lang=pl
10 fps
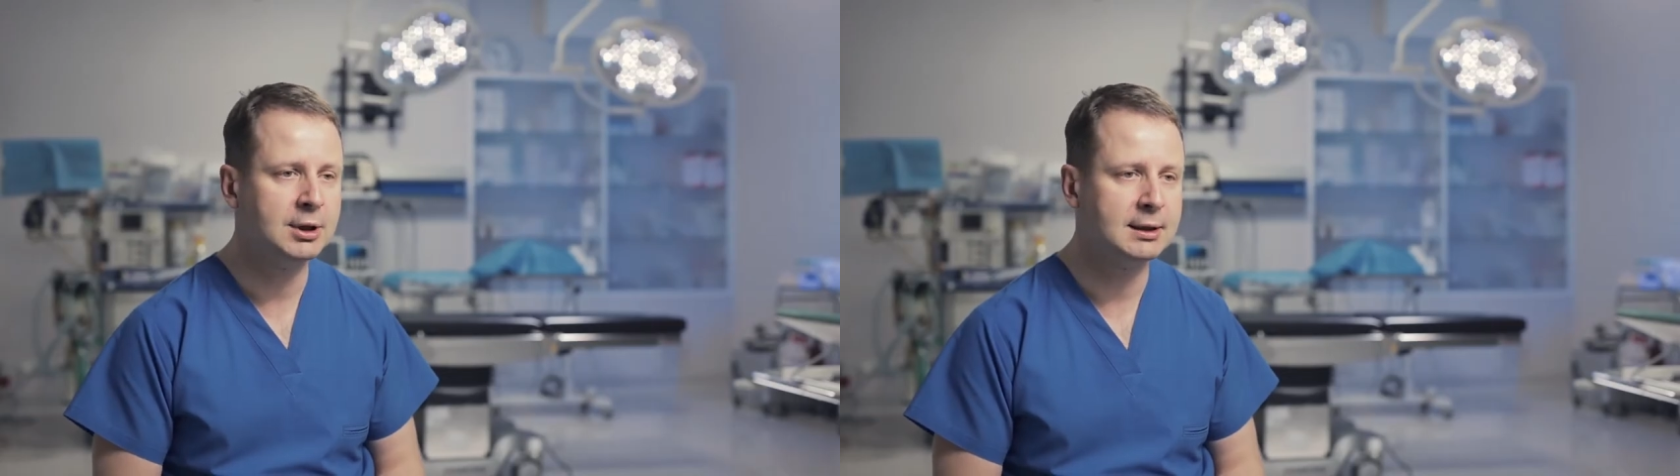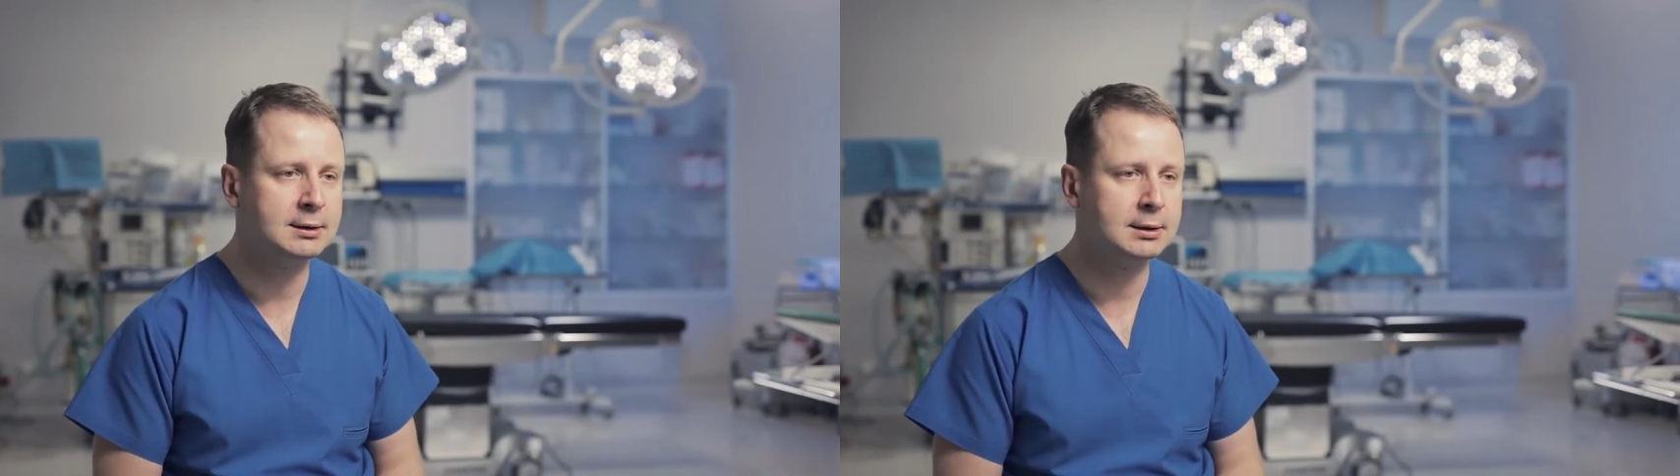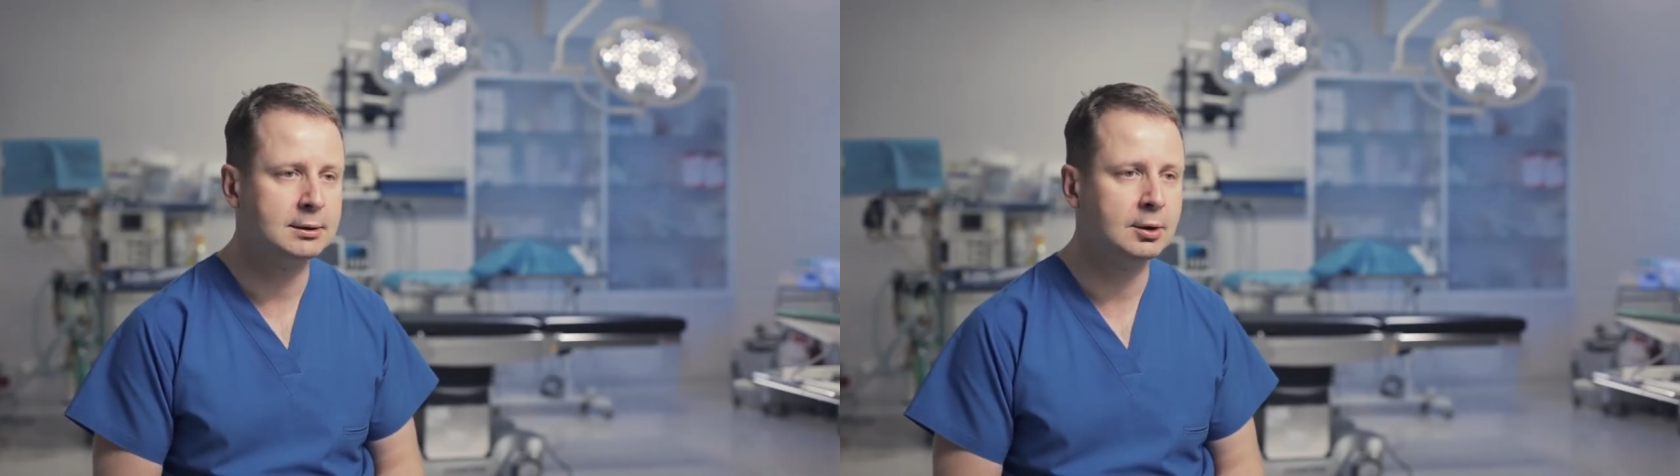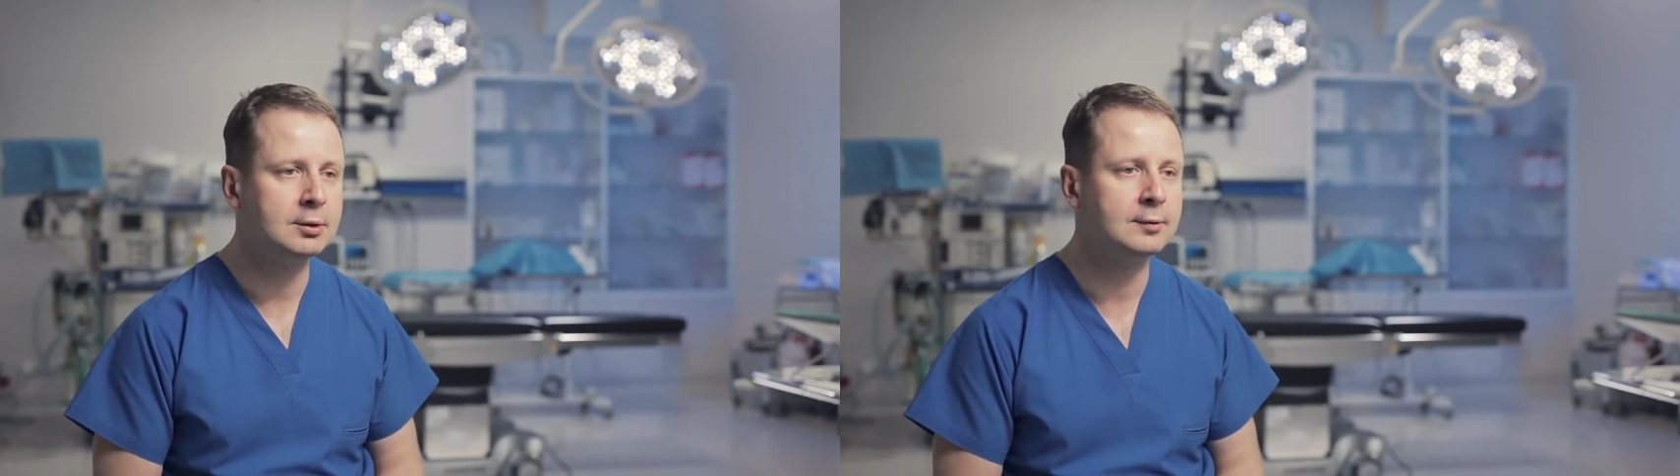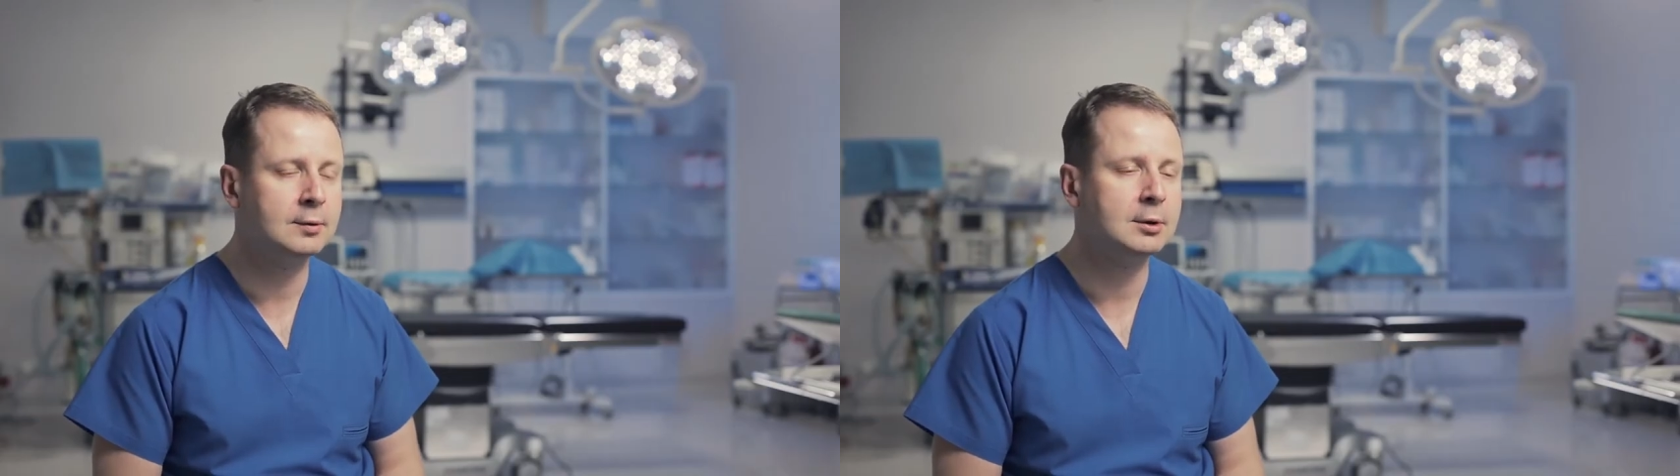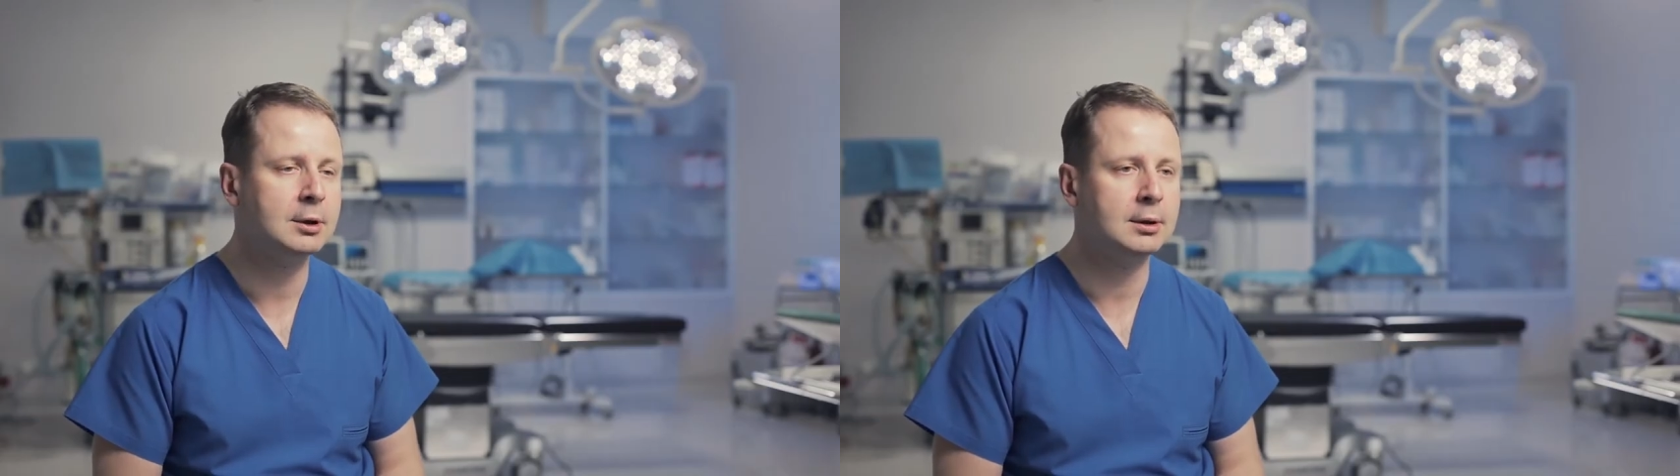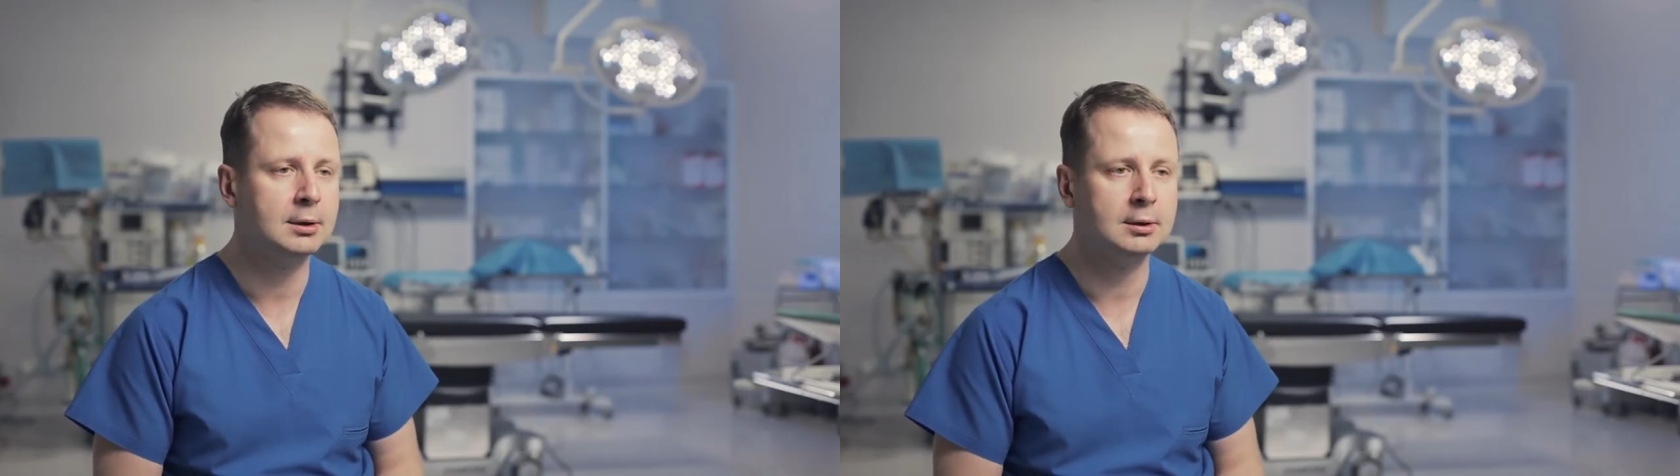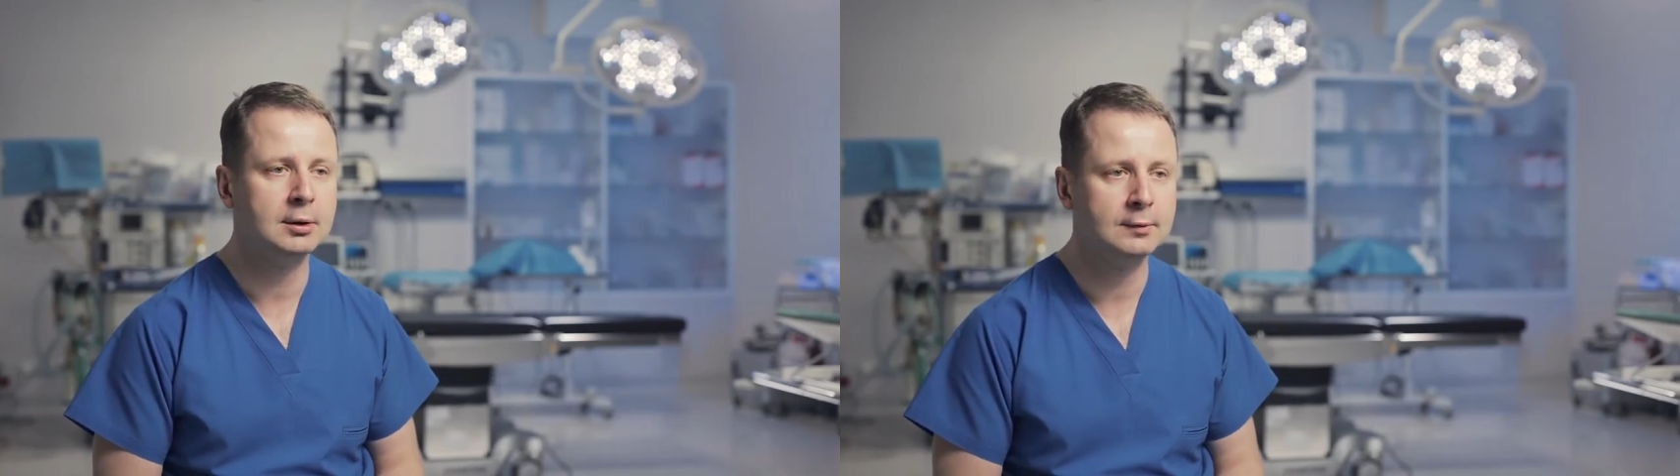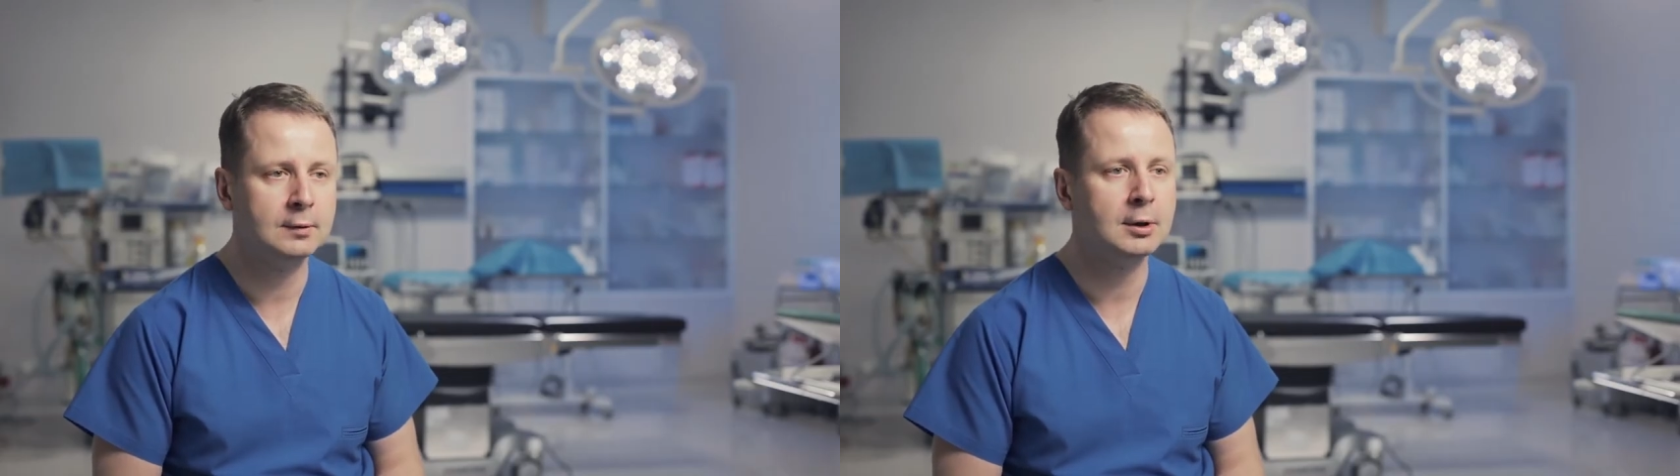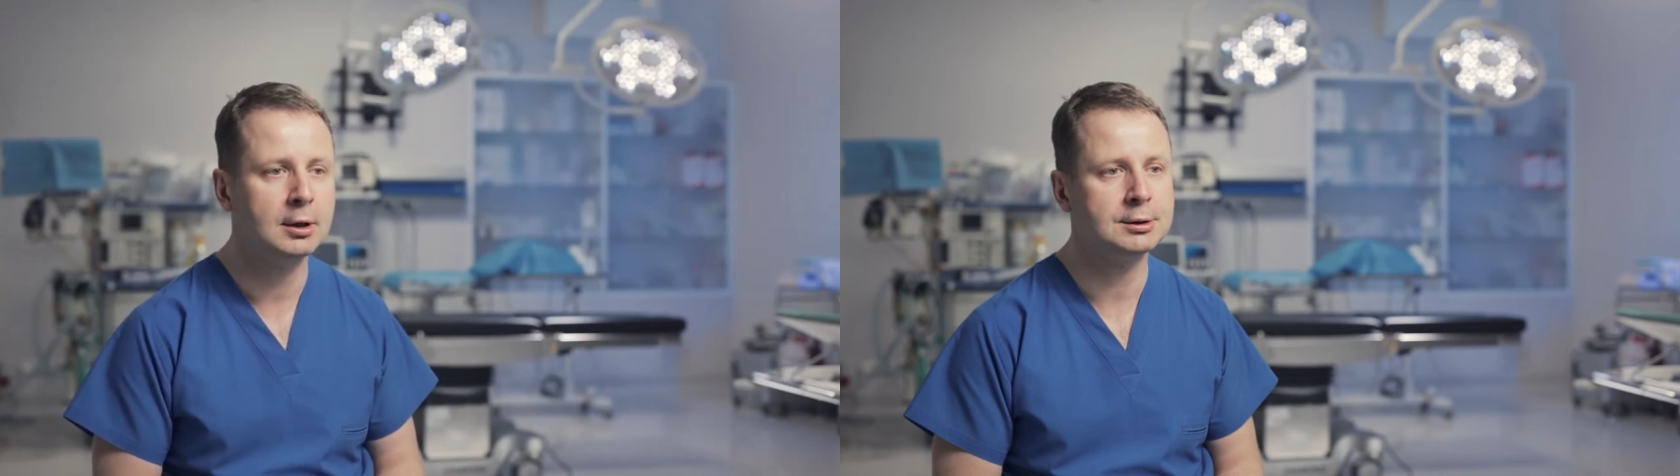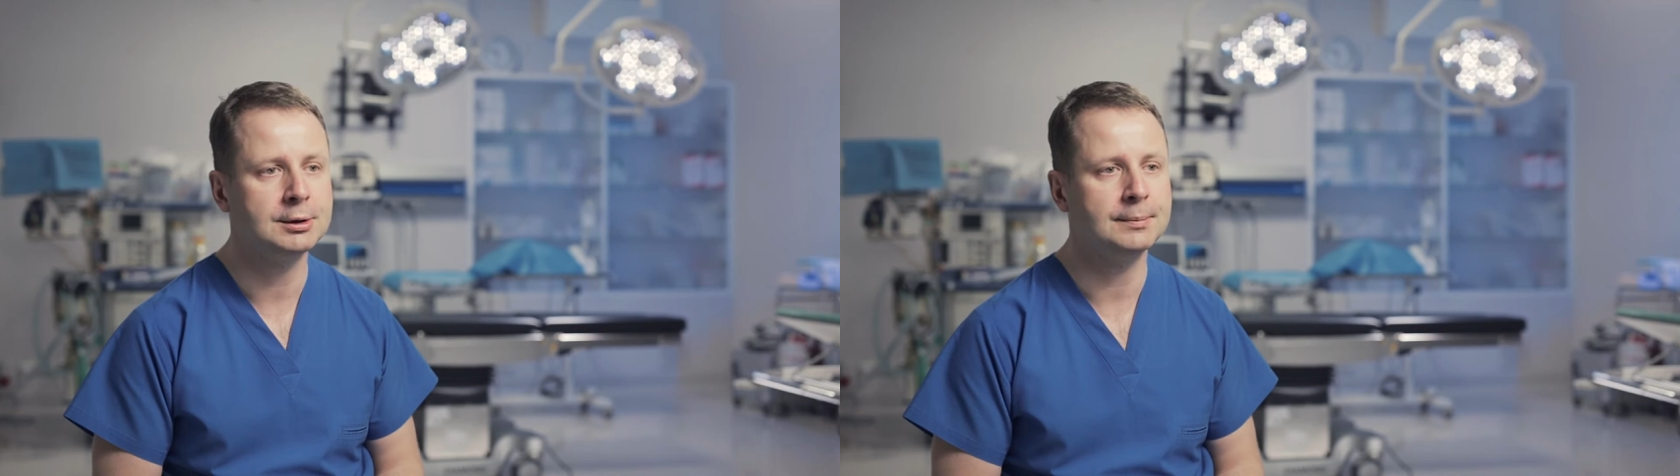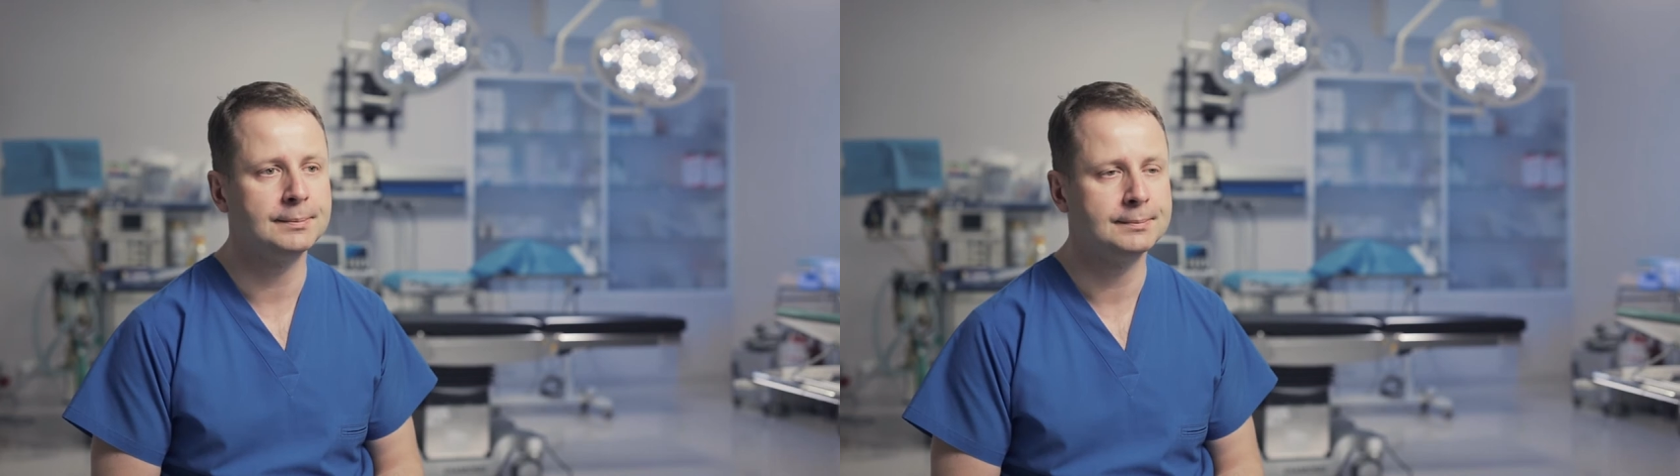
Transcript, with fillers: czas do 2 do godzin.